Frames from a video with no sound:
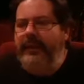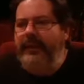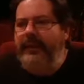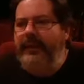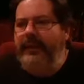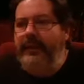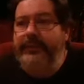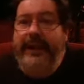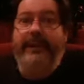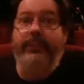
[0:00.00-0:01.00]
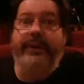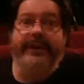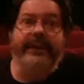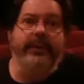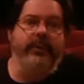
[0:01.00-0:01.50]
Eh, la otra es La
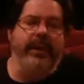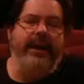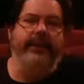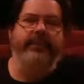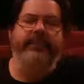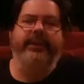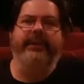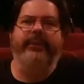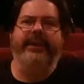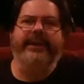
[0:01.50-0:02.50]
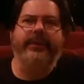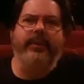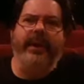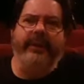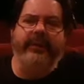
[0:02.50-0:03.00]
Mujer del Cuadro, pero La Mujer del
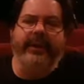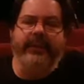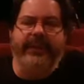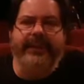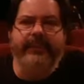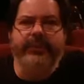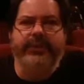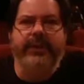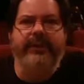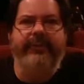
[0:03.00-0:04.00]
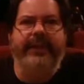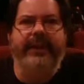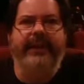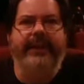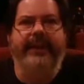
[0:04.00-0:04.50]
Cuadro, que durante muchos años
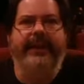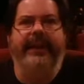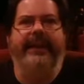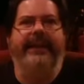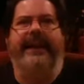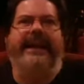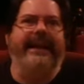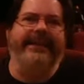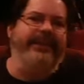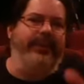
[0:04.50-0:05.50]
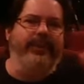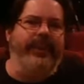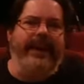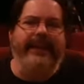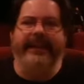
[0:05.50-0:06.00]
fue el, el gran clásico
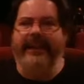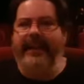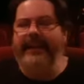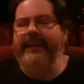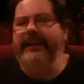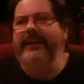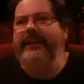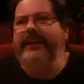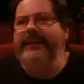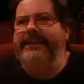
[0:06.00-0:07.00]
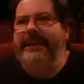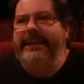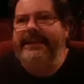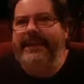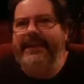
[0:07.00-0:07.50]
noir de Lang, se
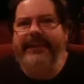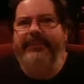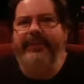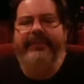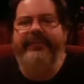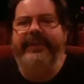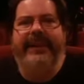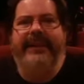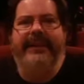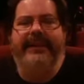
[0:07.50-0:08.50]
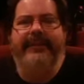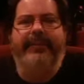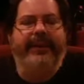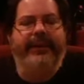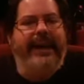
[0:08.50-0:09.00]
resiente por un final
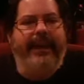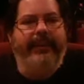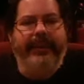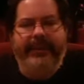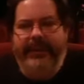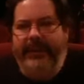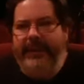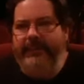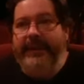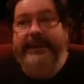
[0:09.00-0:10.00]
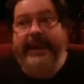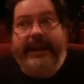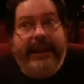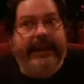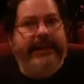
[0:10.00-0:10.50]
imperdonable. Mientras
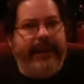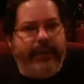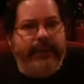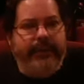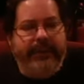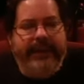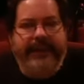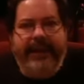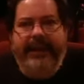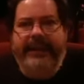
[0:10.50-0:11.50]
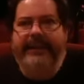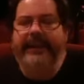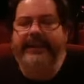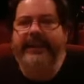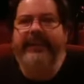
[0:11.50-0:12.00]
que esta no, esta,
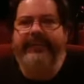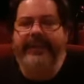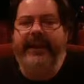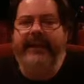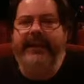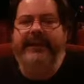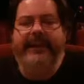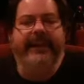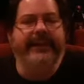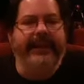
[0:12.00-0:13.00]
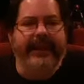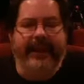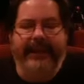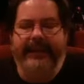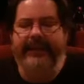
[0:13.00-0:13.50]
esta tiene el final que tiene que
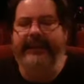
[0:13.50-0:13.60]
tener.